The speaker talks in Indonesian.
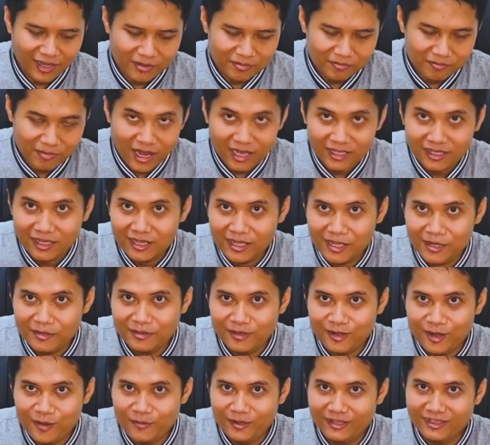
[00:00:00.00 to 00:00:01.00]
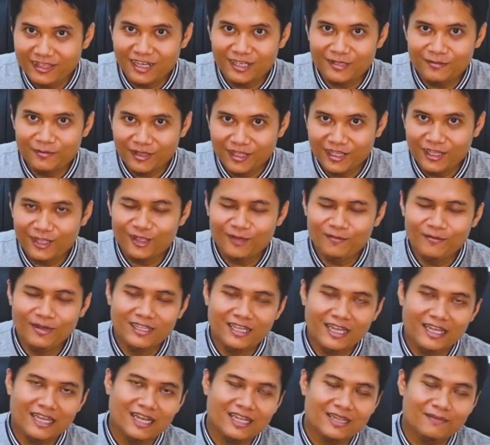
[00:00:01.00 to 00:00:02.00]
banyak yang komentar seperti itu
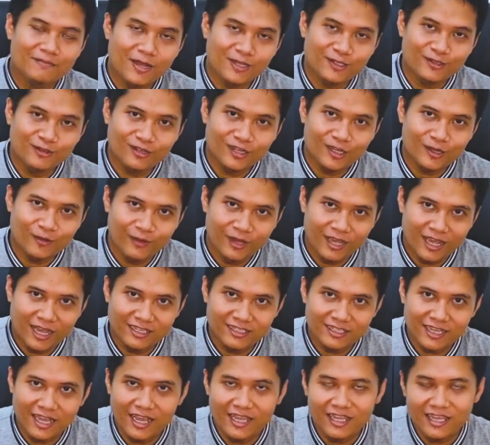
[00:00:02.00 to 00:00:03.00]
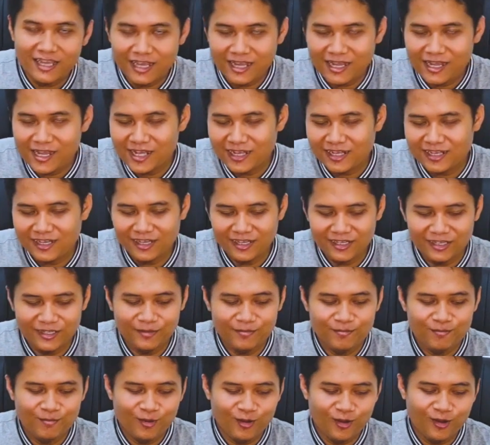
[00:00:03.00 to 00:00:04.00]
banyak yang masuk ke WA saya ke
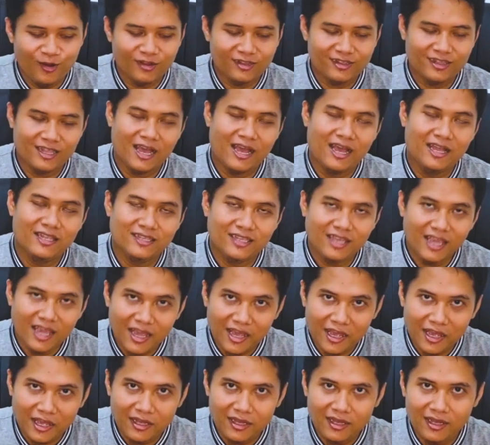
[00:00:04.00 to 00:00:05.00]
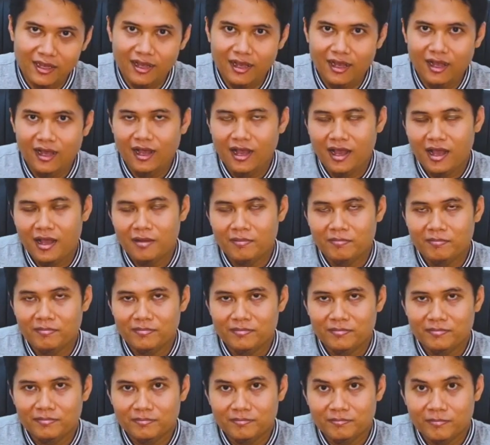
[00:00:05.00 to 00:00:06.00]
inbox tanya
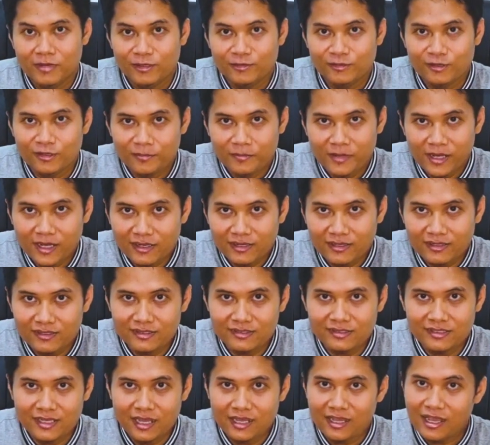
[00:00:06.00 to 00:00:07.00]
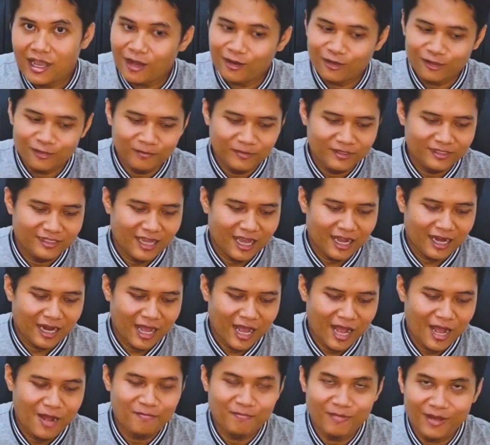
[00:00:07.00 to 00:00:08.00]
Mas Urman, saya harus bicara
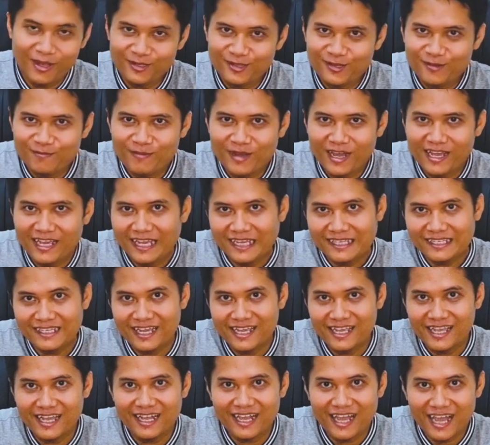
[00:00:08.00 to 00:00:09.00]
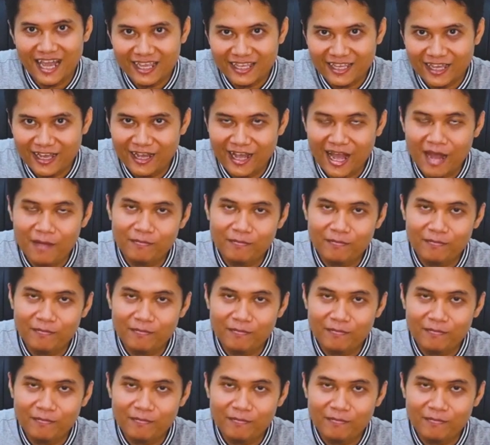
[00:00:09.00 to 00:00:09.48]
apa supaya saya kaya?